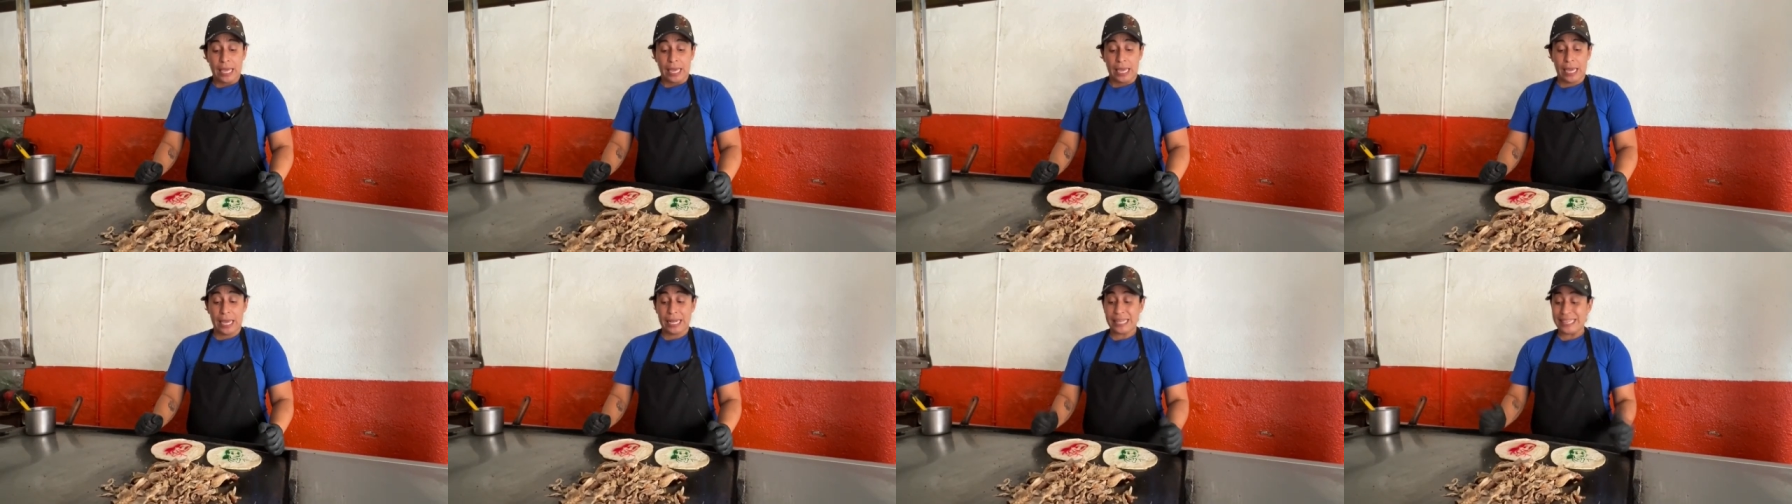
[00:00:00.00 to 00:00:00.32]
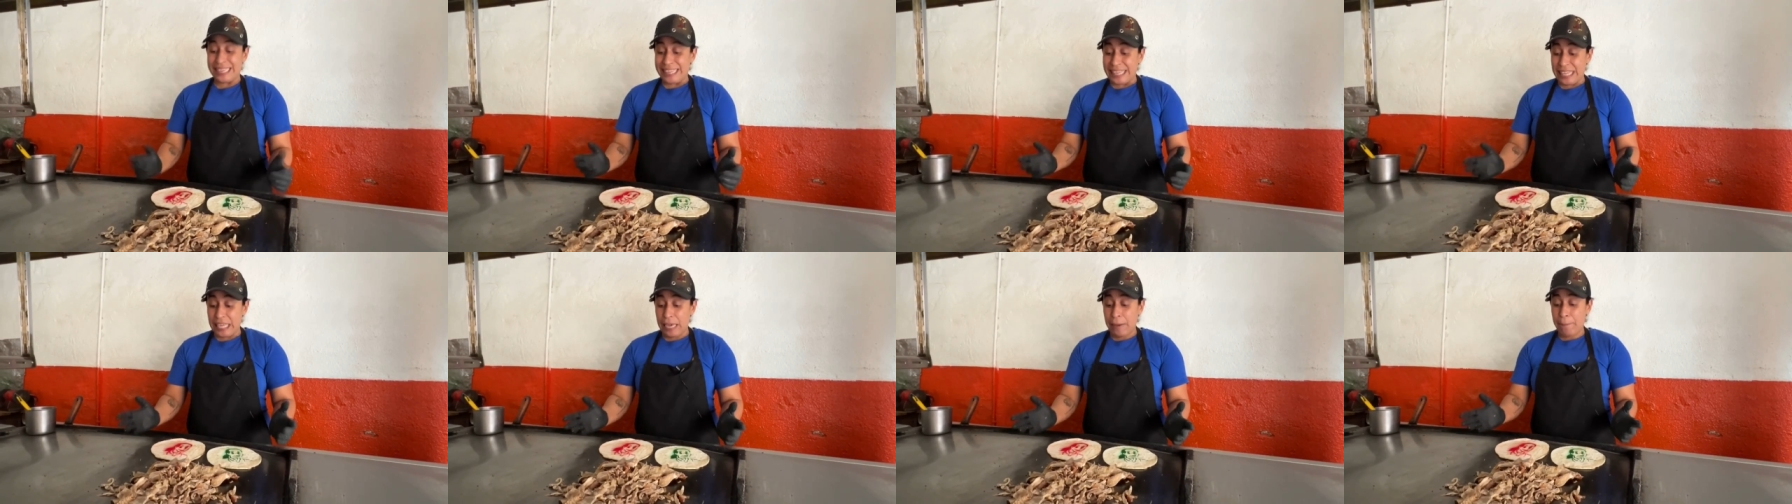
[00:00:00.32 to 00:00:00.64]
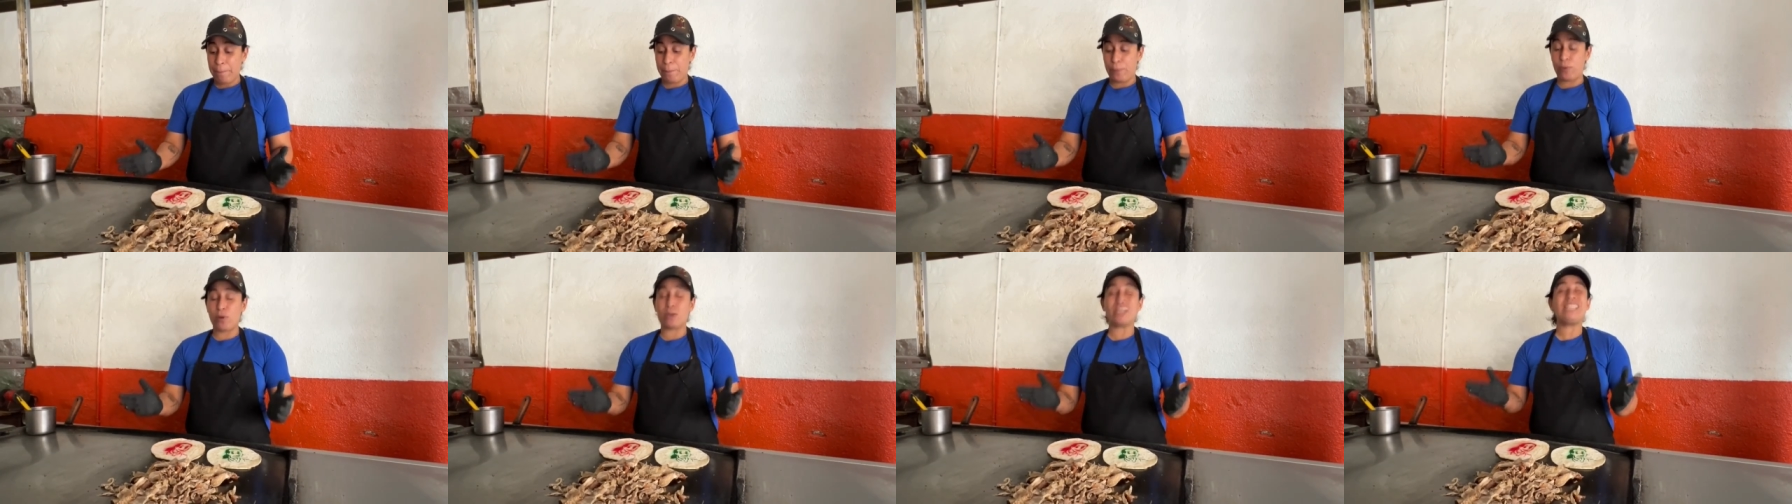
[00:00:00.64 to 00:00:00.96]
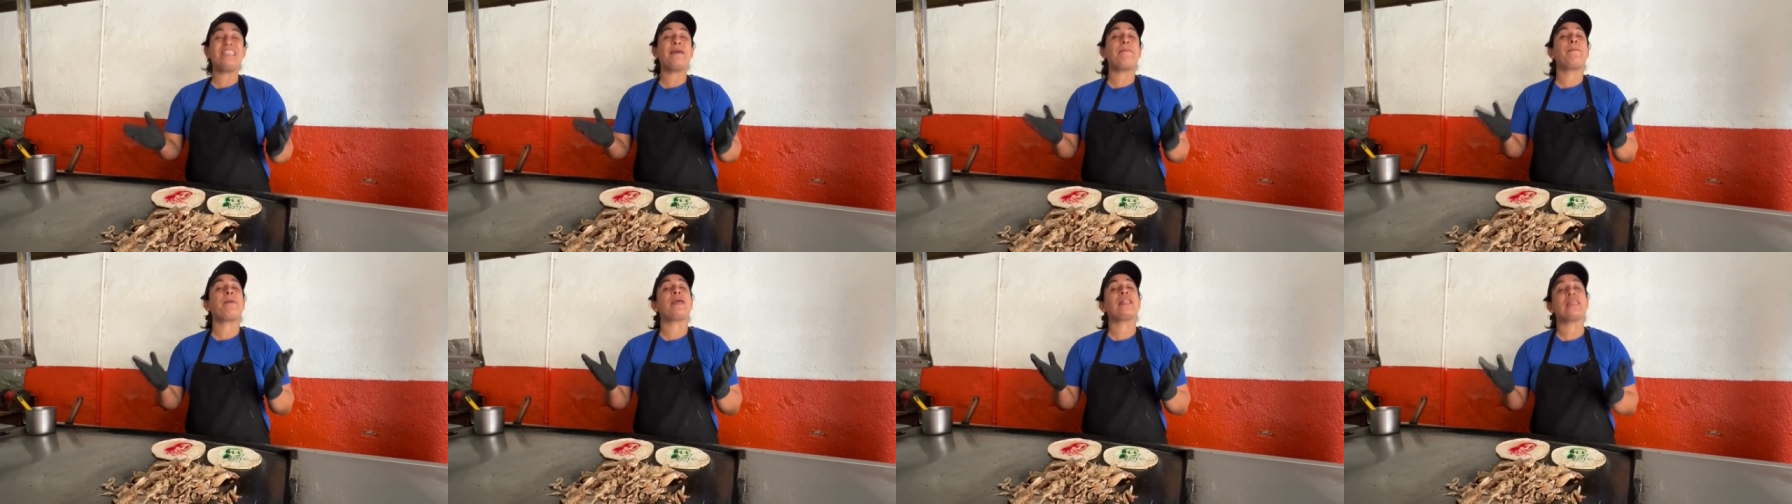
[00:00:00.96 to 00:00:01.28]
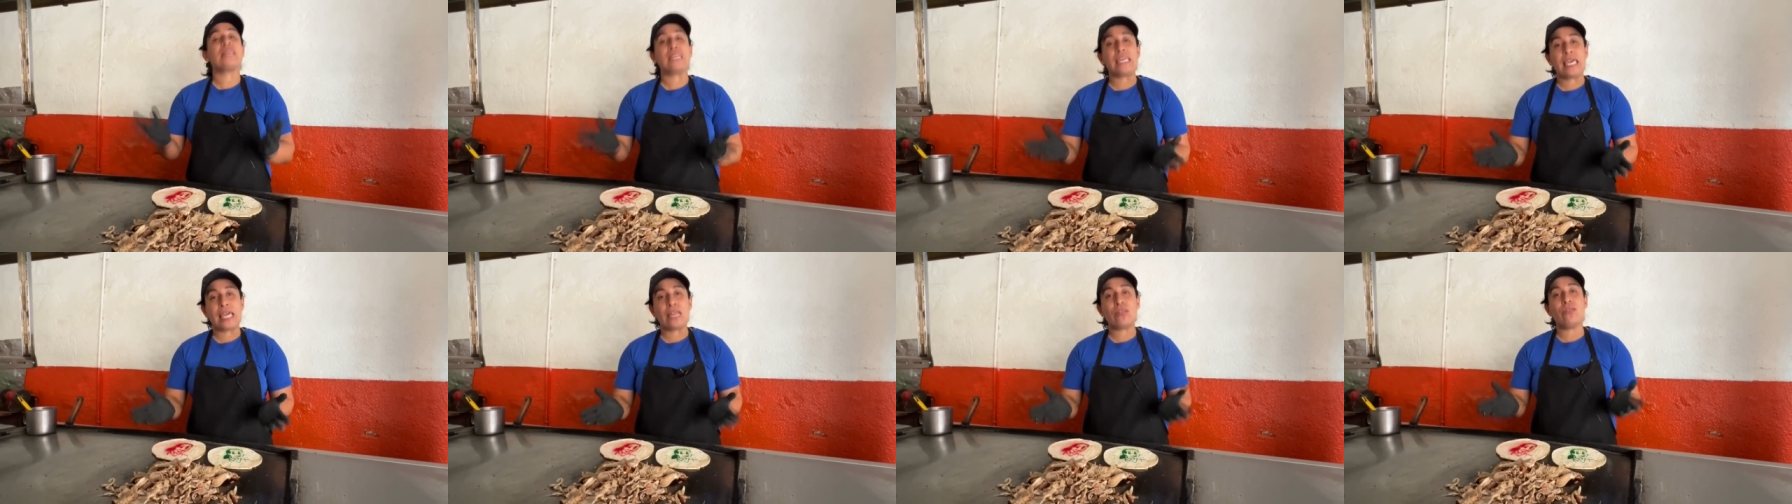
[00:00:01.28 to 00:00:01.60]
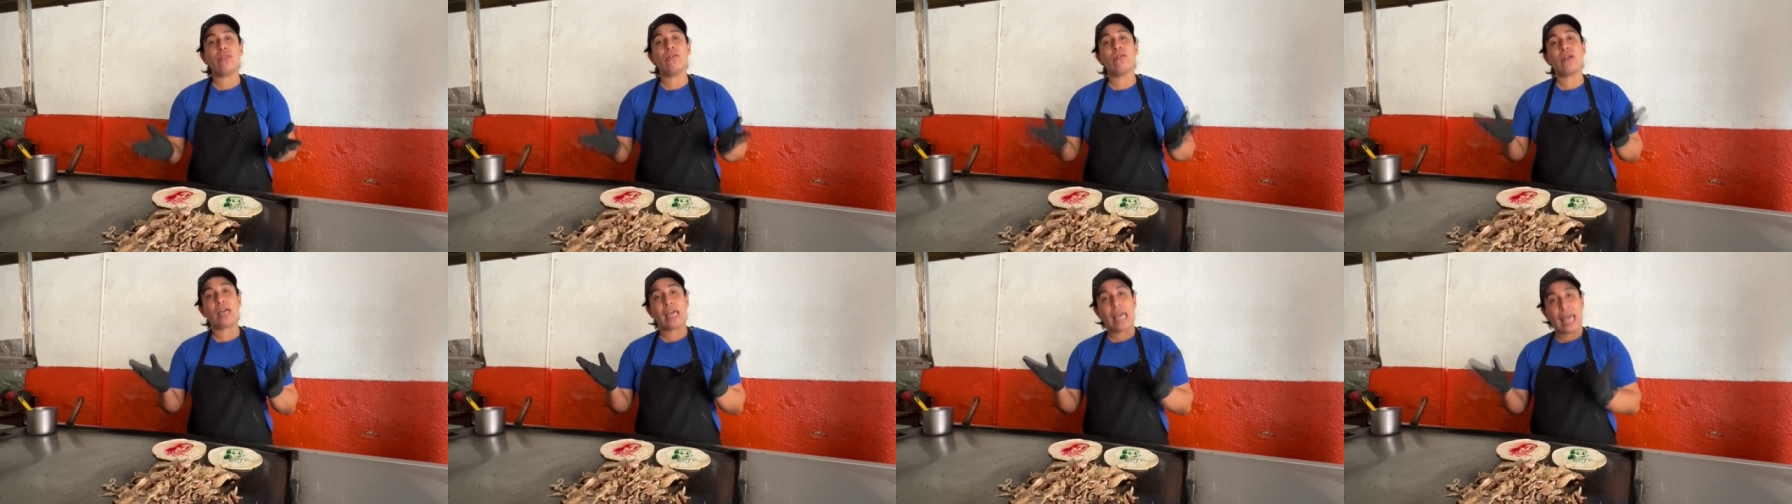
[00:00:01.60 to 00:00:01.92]
El tiempo es
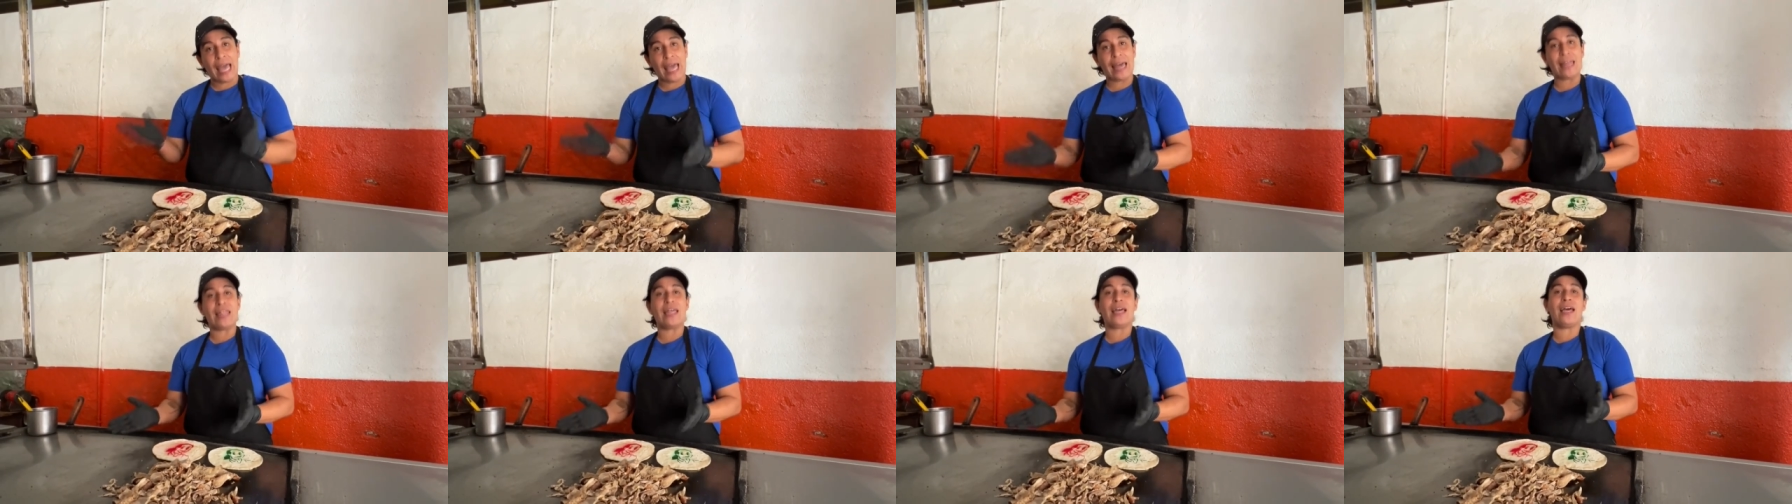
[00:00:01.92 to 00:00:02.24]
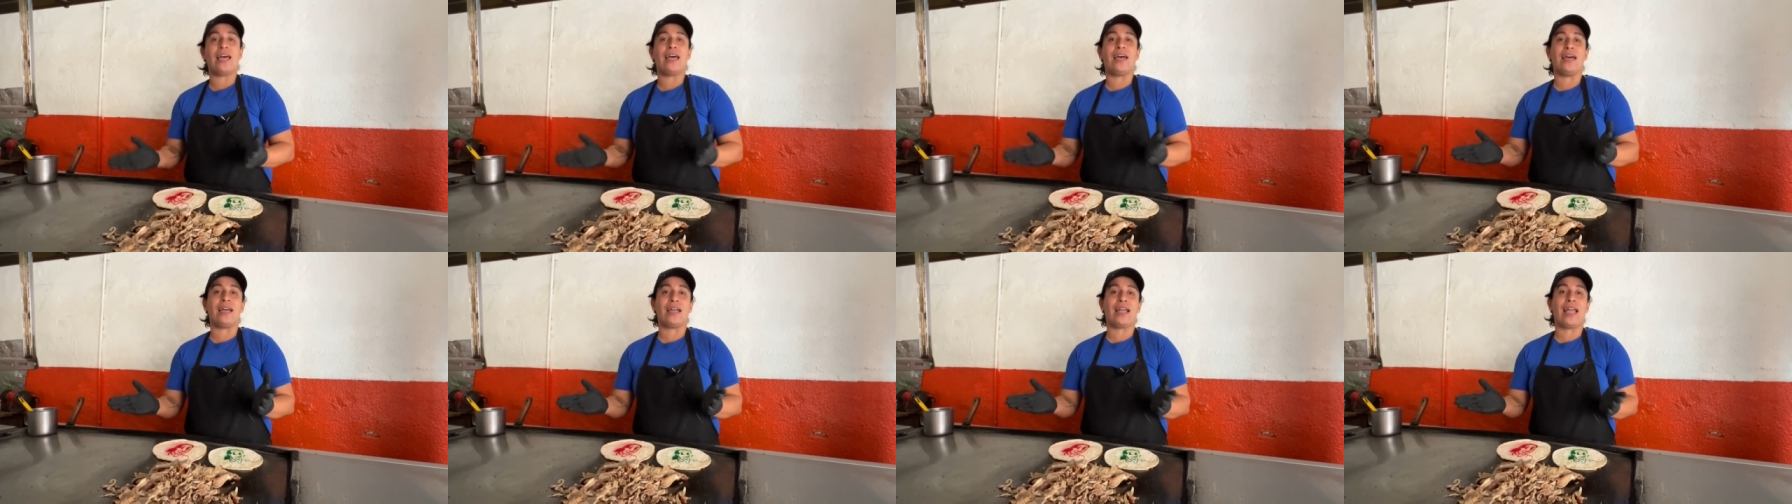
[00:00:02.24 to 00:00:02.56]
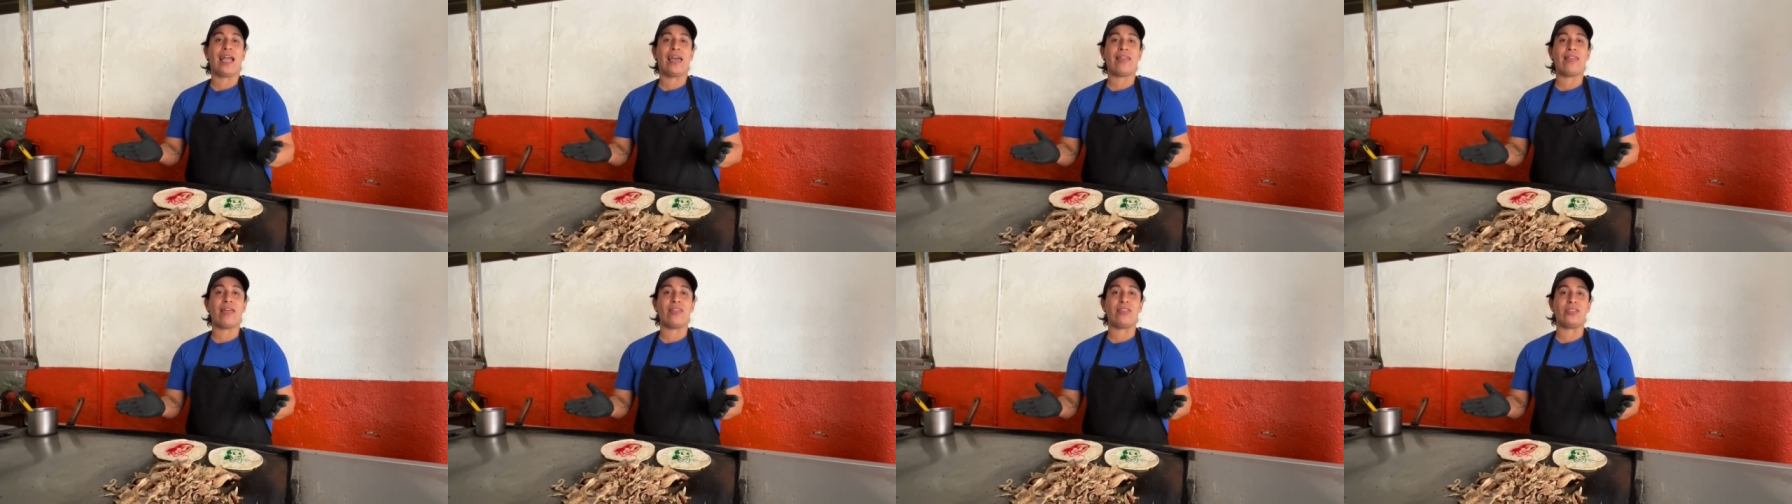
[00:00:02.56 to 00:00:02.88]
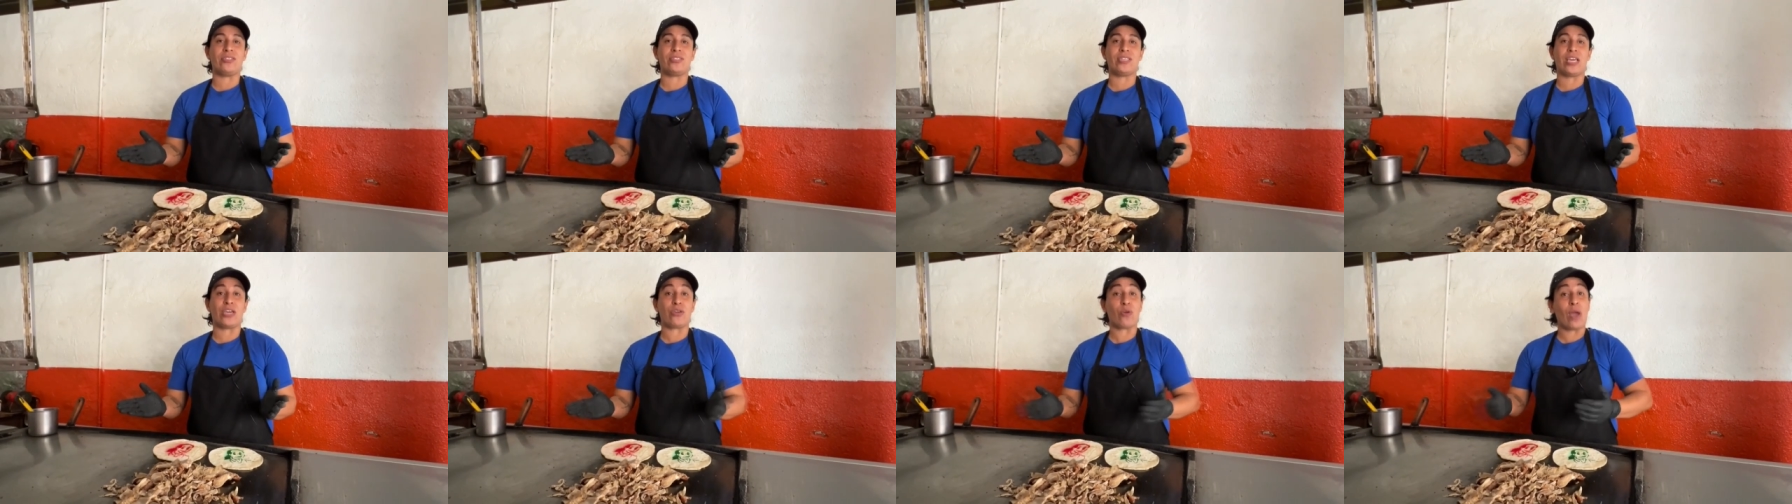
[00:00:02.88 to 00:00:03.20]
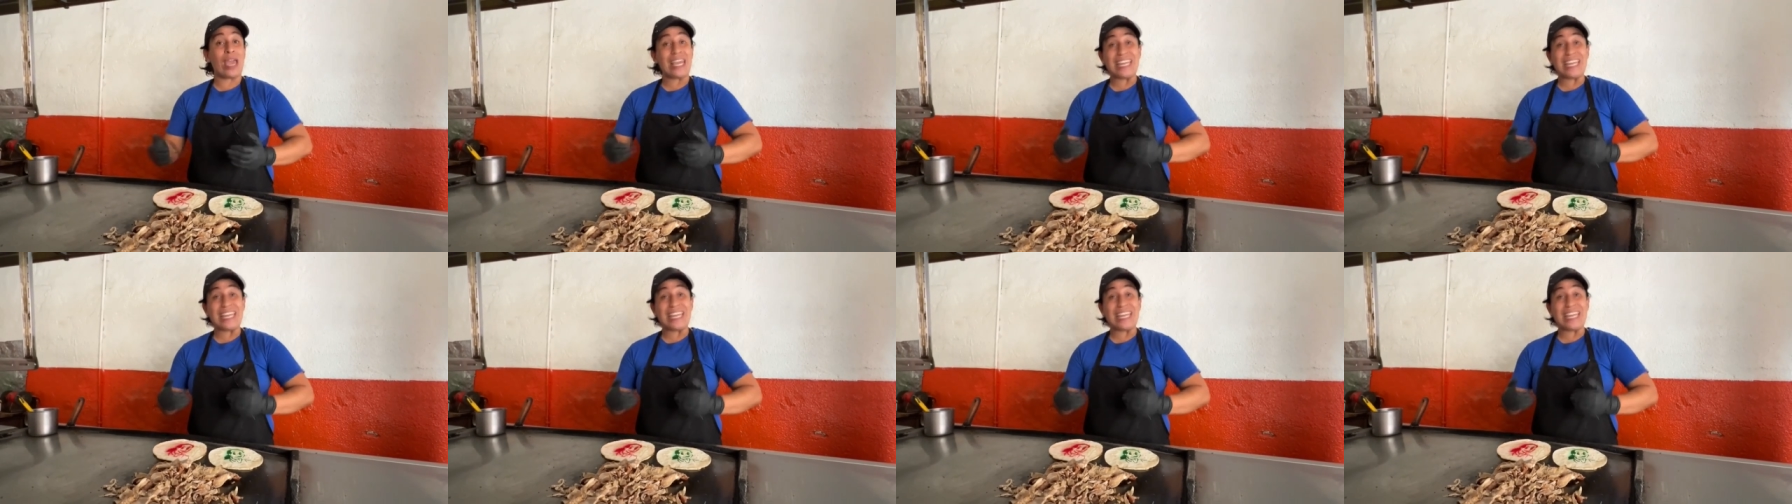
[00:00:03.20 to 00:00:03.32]
dependiendo cada, cada diseño.